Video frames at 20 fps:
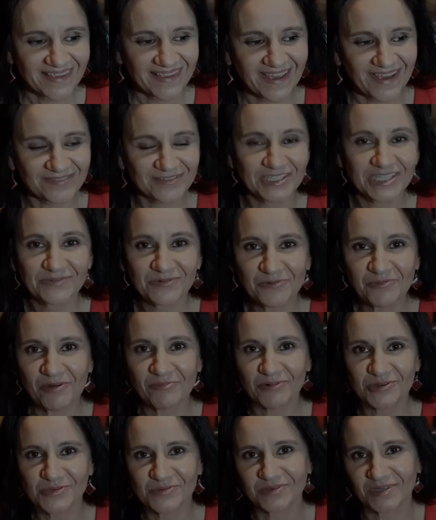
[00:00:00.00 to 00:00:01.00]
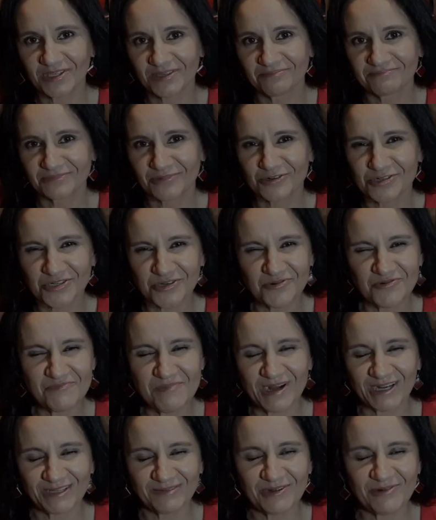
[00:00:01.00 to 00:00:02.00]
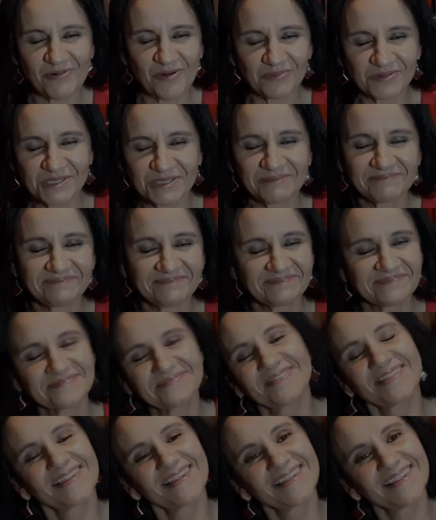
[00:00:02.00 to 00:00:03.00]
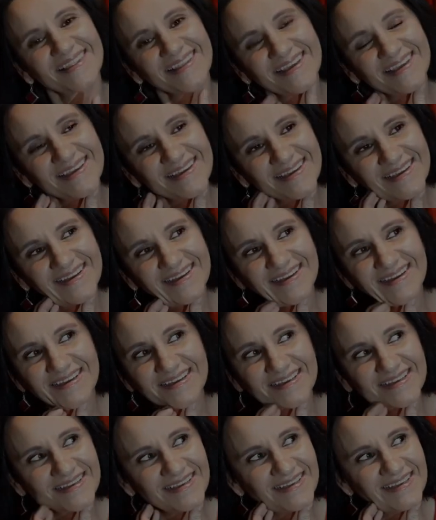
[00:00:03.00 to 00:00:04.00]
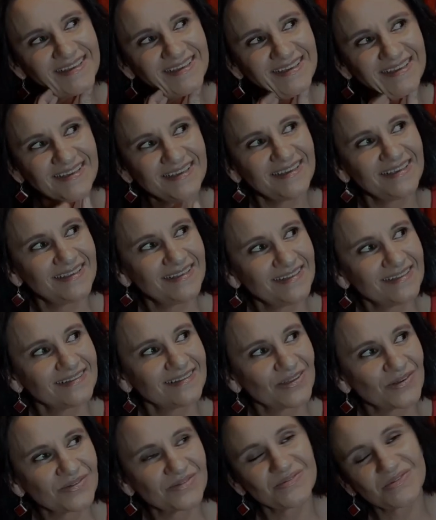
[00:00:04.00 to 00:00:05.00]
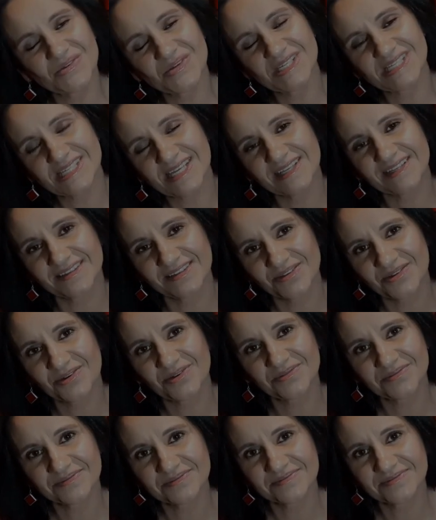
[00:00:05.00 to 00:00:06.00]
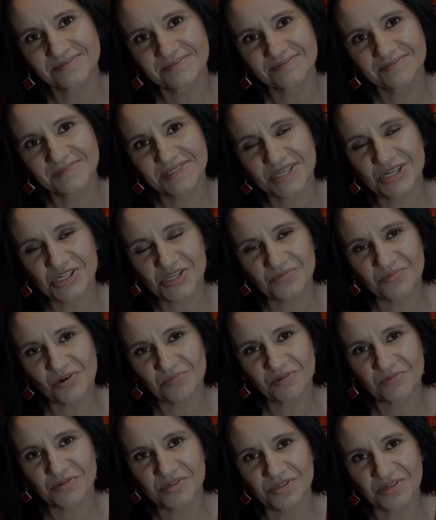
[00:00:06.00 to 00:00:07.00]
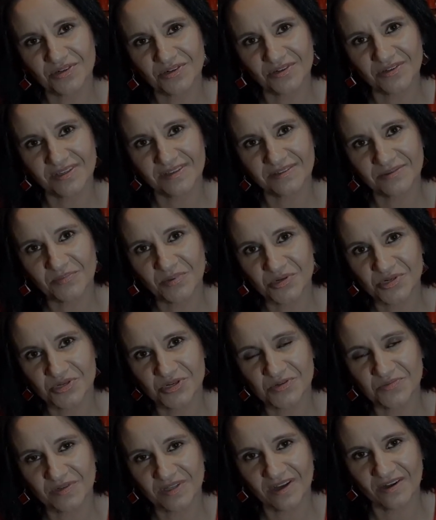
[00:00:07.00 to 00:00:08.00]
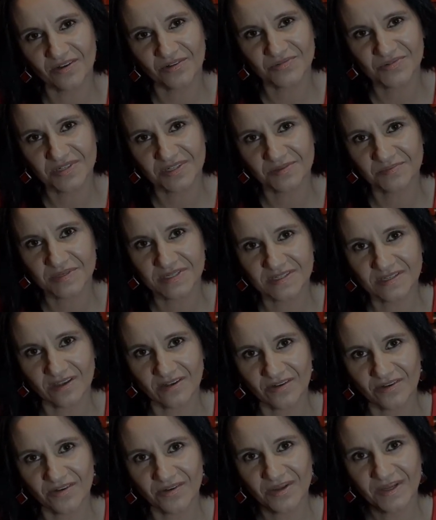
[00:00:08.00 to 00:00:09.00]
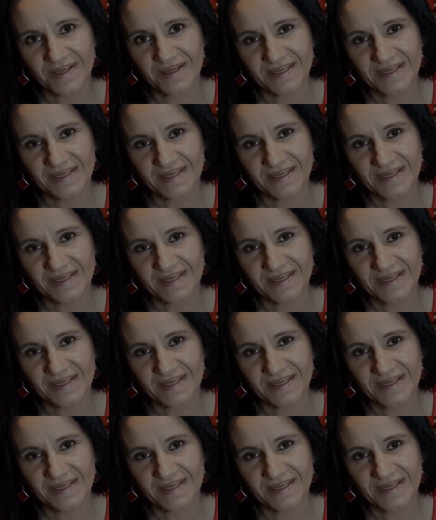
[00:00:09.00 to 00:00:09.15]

a wtedy był po prostu takim troszkę upartym chłopcem. E, I no, no niestety, no, strasznie było mi przykro, kiedy poszliśmy na koncert bez niego.